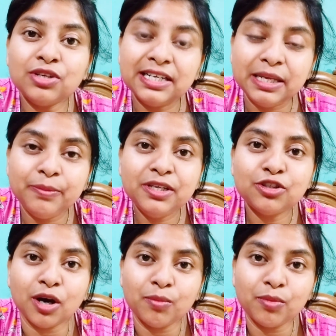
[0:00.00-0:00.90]
রিমি
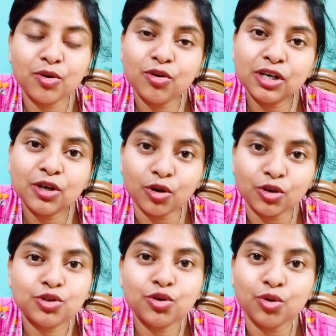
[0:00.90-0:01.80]
সম্পর্কটা
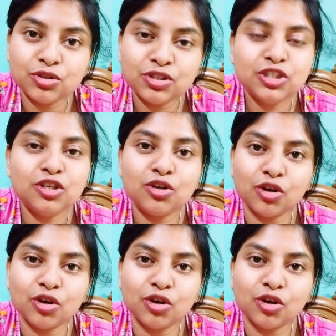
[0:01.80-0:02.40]
নষ্ট হচ্ছিল